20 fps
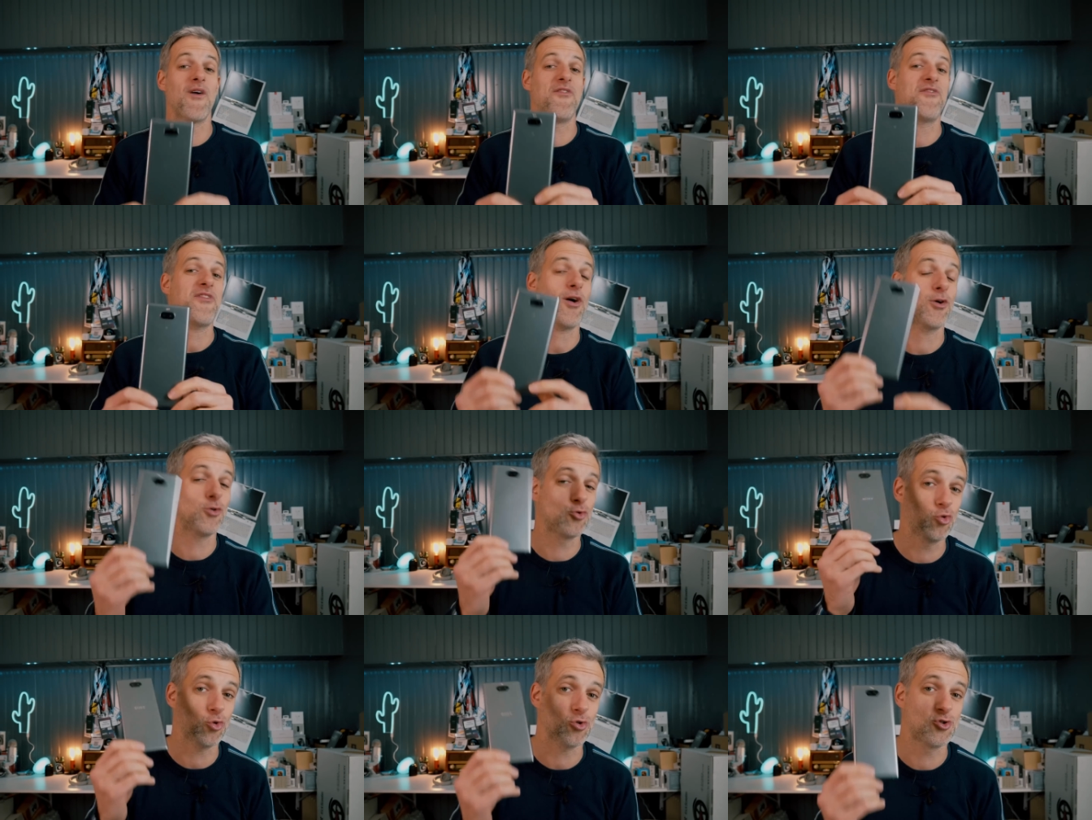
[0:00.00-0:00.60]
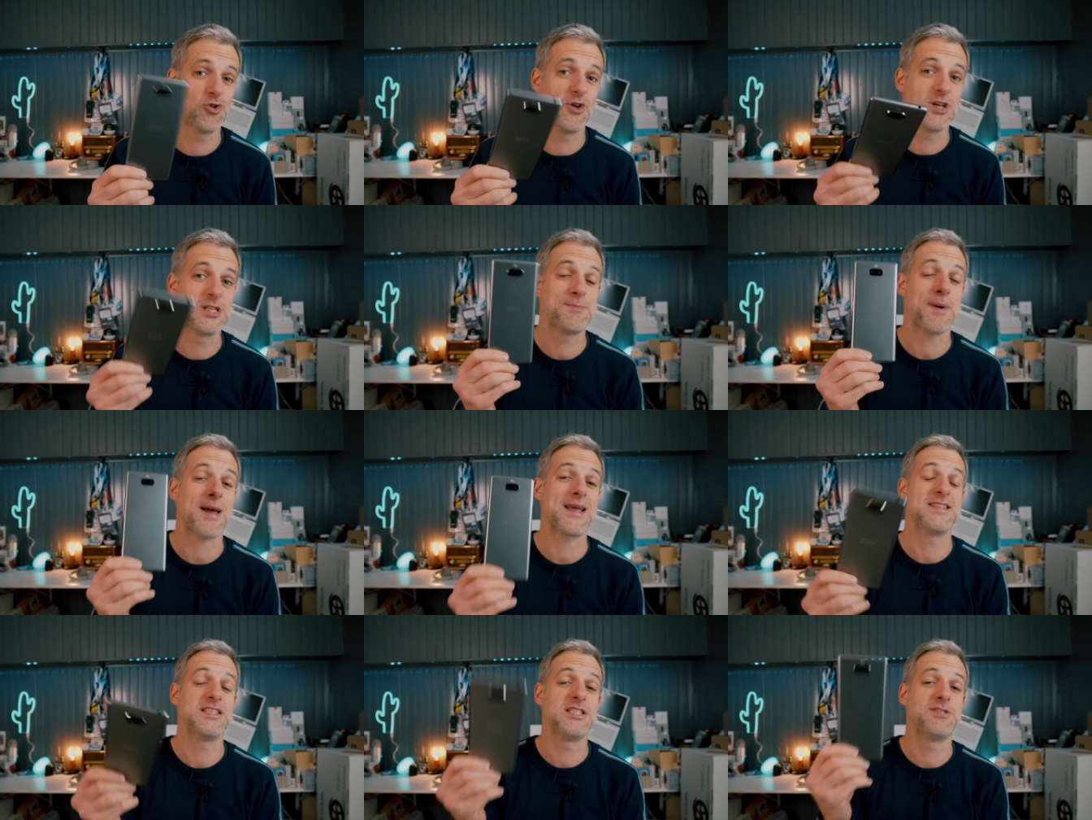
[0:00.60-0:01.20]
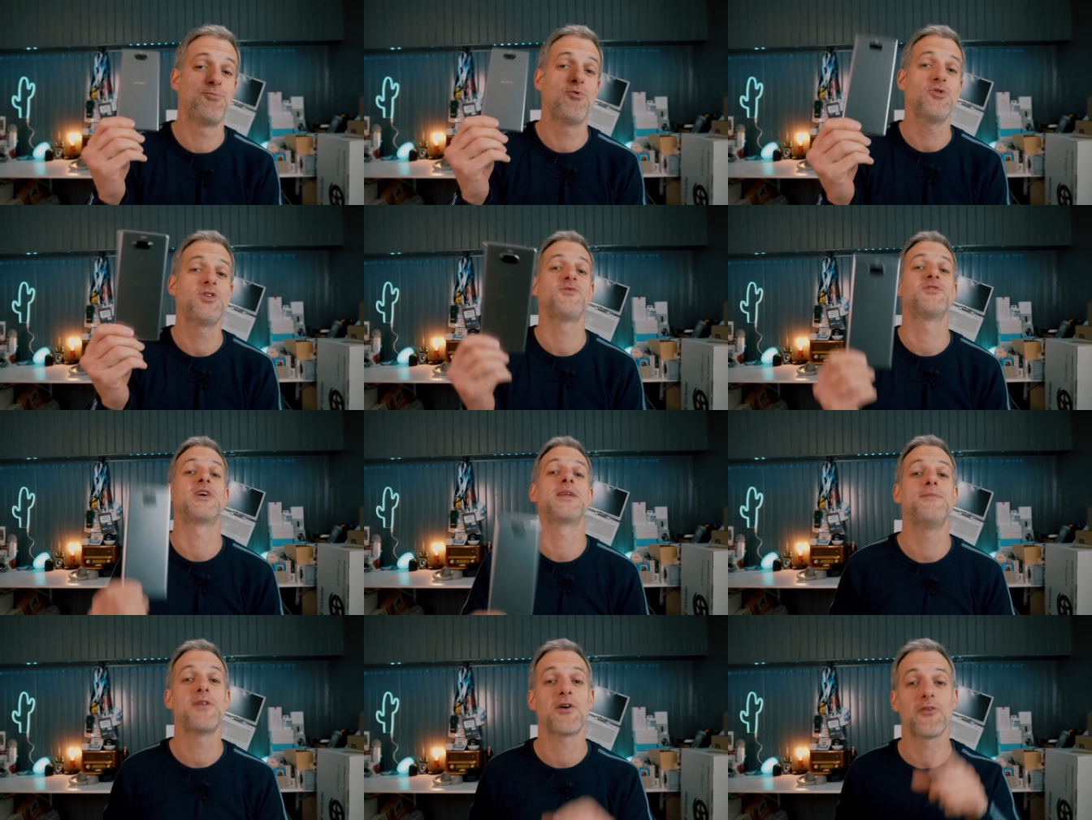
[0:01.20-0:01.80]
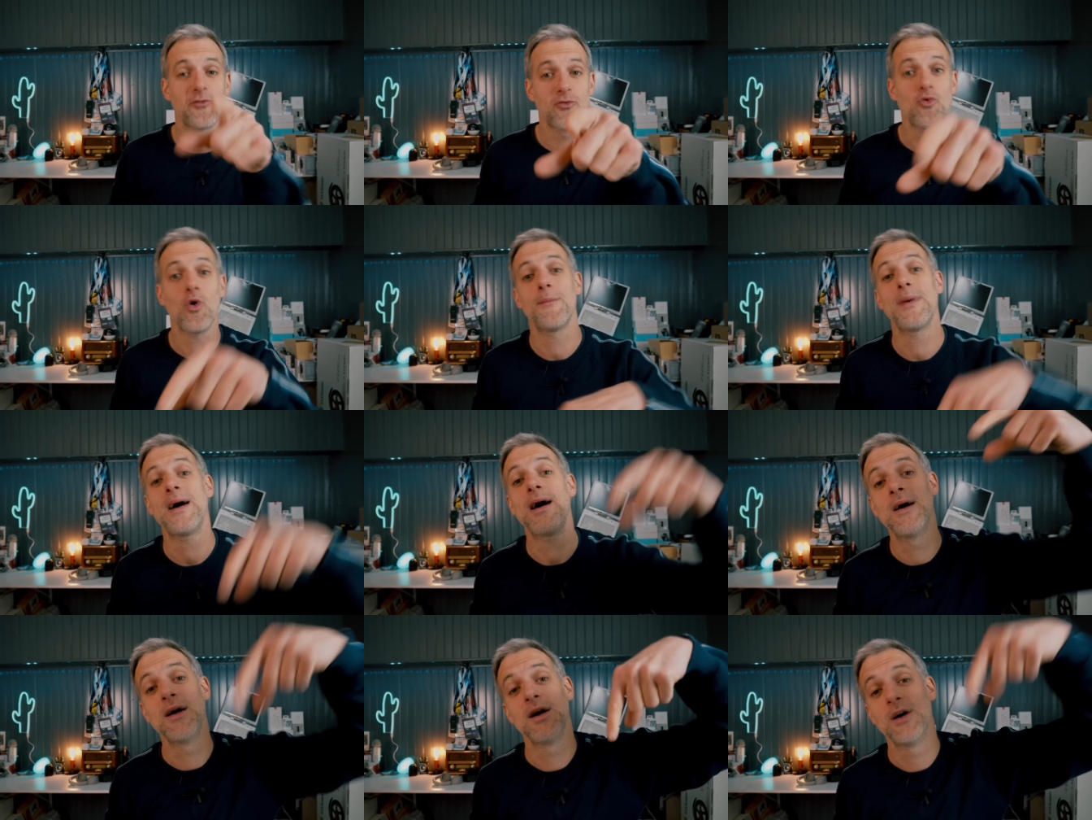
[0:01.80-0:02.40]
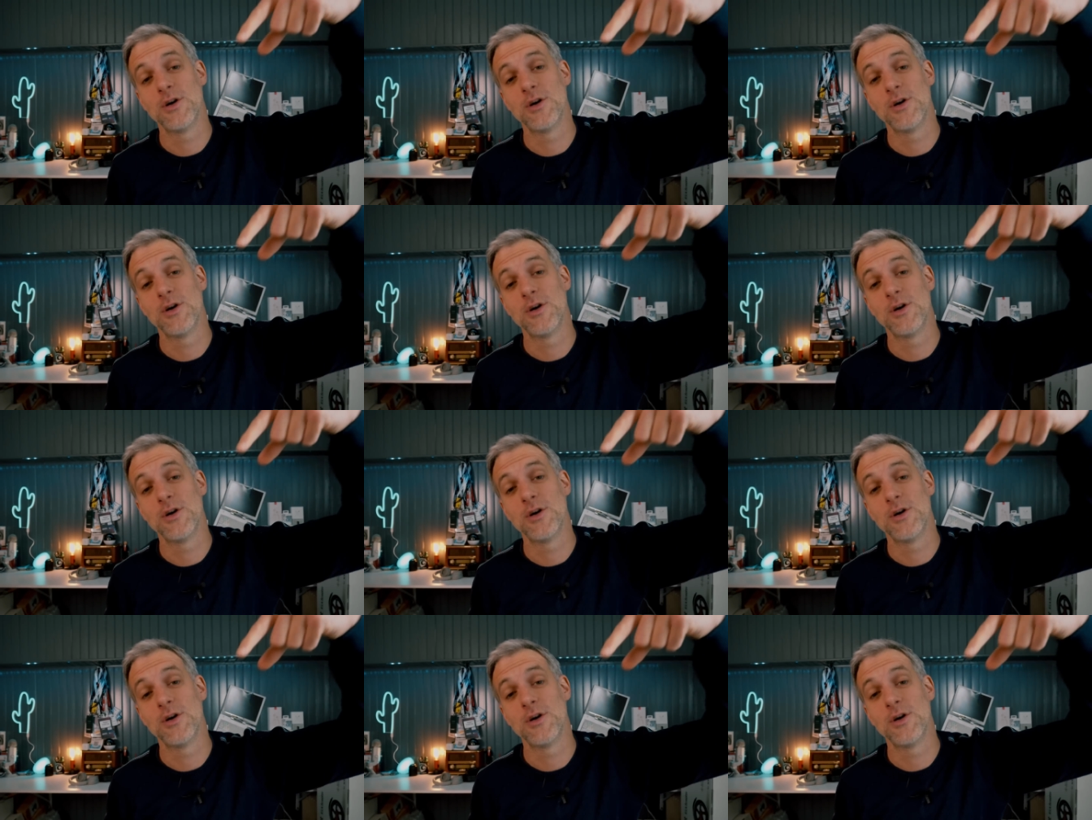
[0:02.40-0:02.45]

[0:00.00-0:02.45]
On va faire un tour de ce Xperia 10 Plus et vous allez me dire, vous en bas,